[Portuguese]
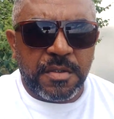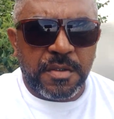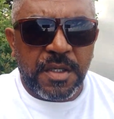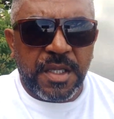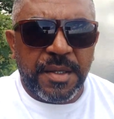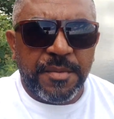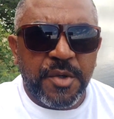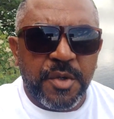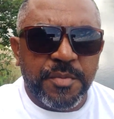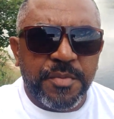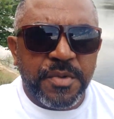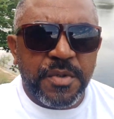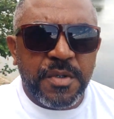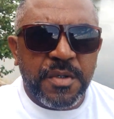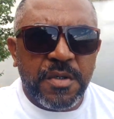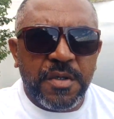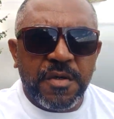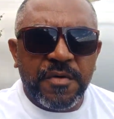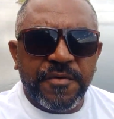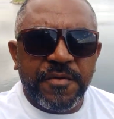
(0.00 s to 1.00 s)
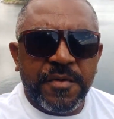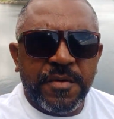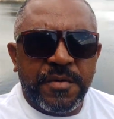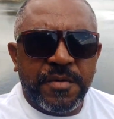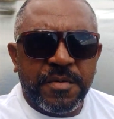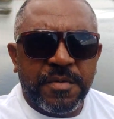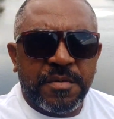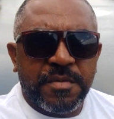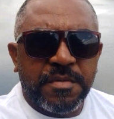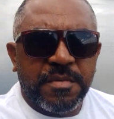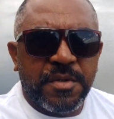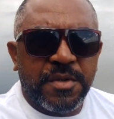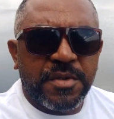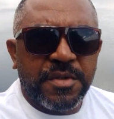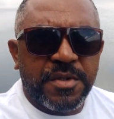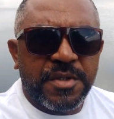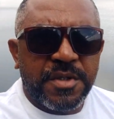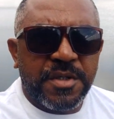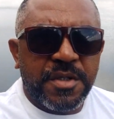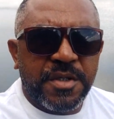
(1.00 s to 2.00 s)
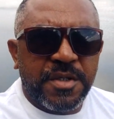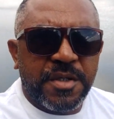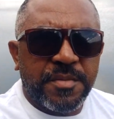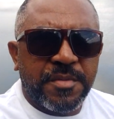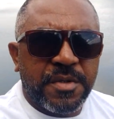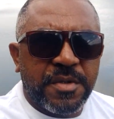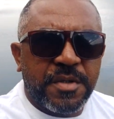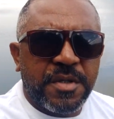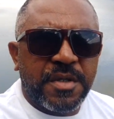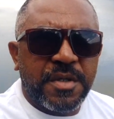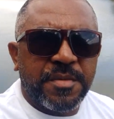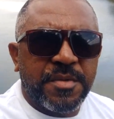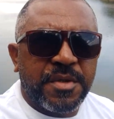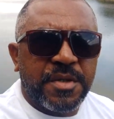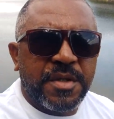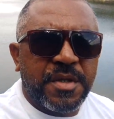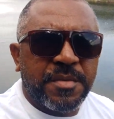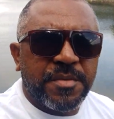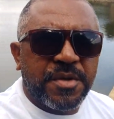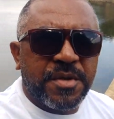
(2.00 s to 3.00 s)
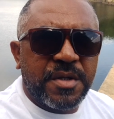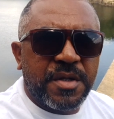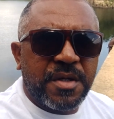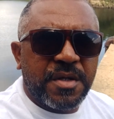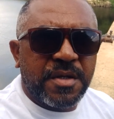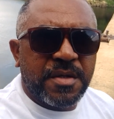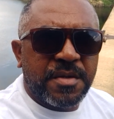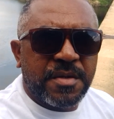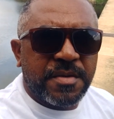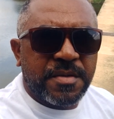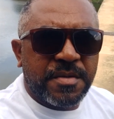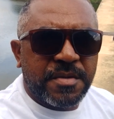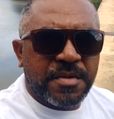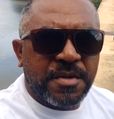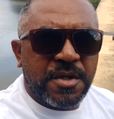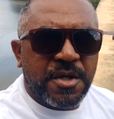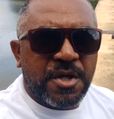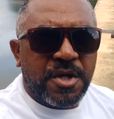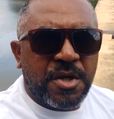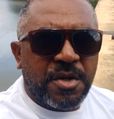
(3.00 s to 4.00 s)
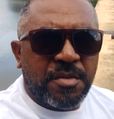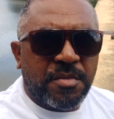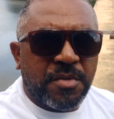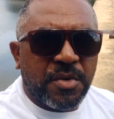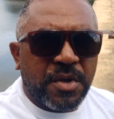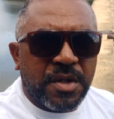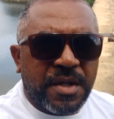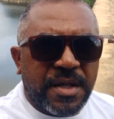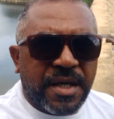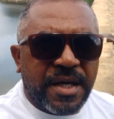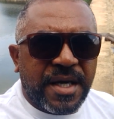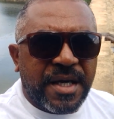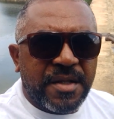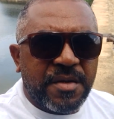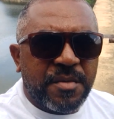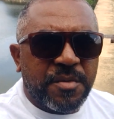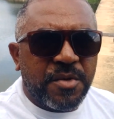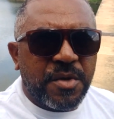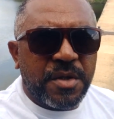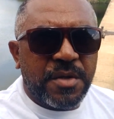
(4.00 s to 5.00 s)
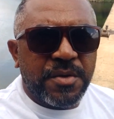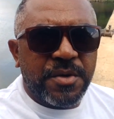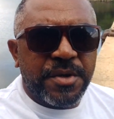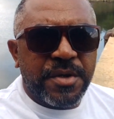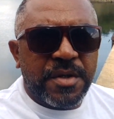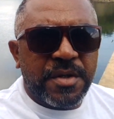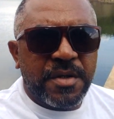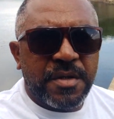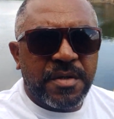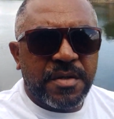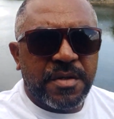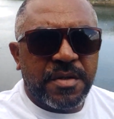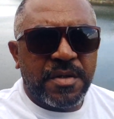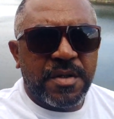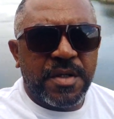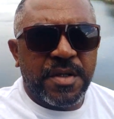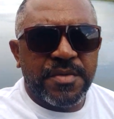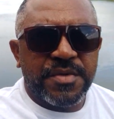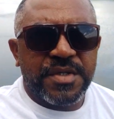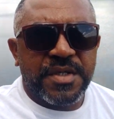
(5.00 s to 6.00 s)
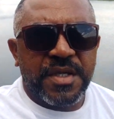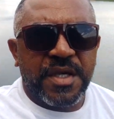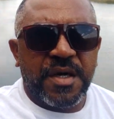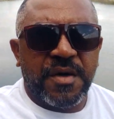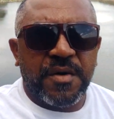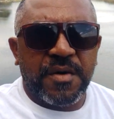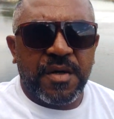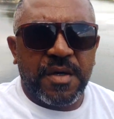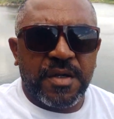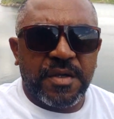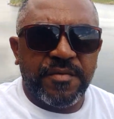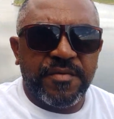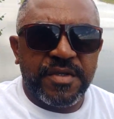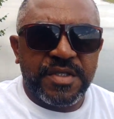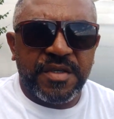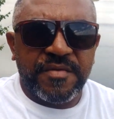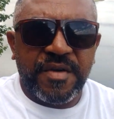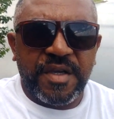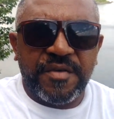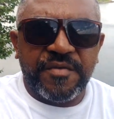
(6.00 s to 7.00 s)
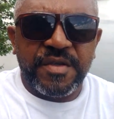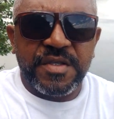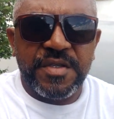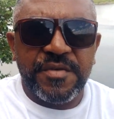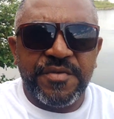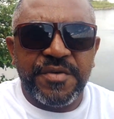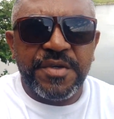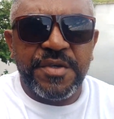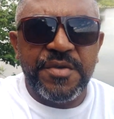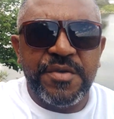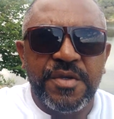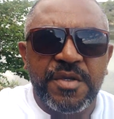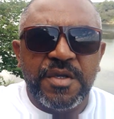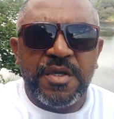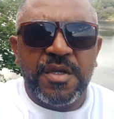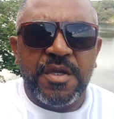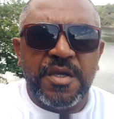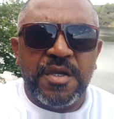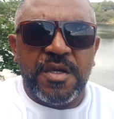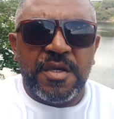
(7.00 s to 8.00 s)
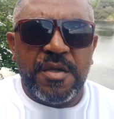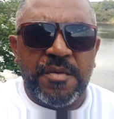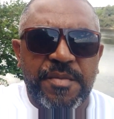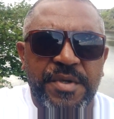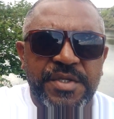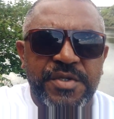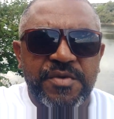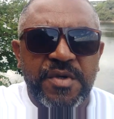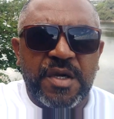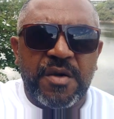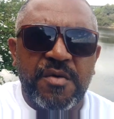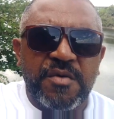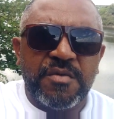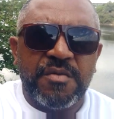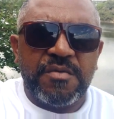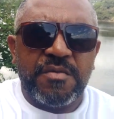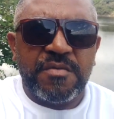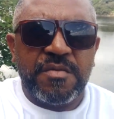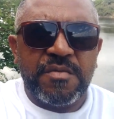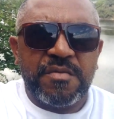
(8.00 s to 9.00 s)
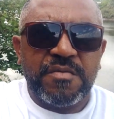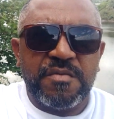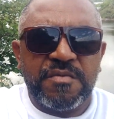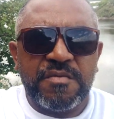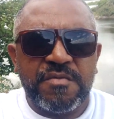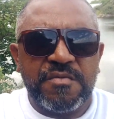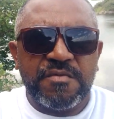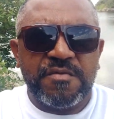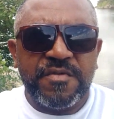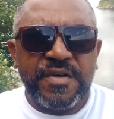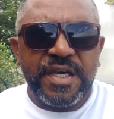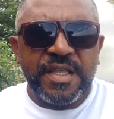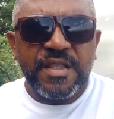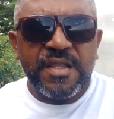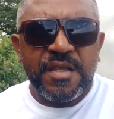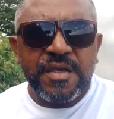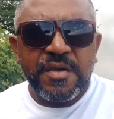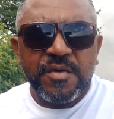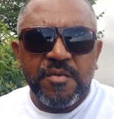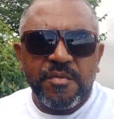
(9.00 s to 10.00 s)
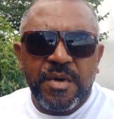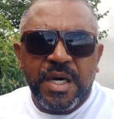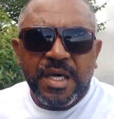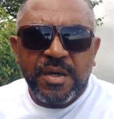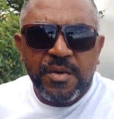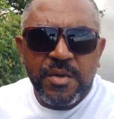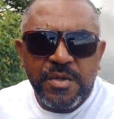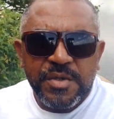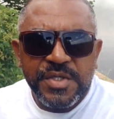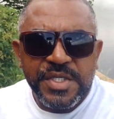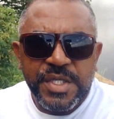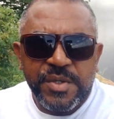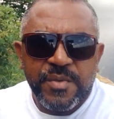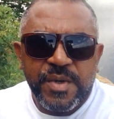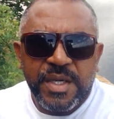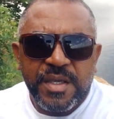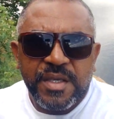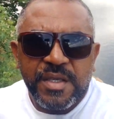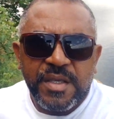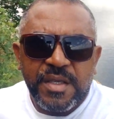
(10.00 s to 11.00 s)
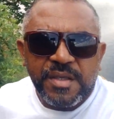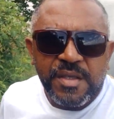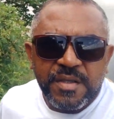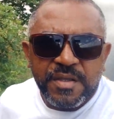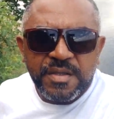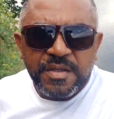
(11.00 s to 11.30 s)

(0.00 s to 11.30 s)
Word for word: Olá, meu povo. Bom dia, bom dia, bom dia, bom dia. Boa tarde, boa noite. Não sei a hora que você vai ver esse vídeo. Pessoal, vai ter um barulhozinho aqui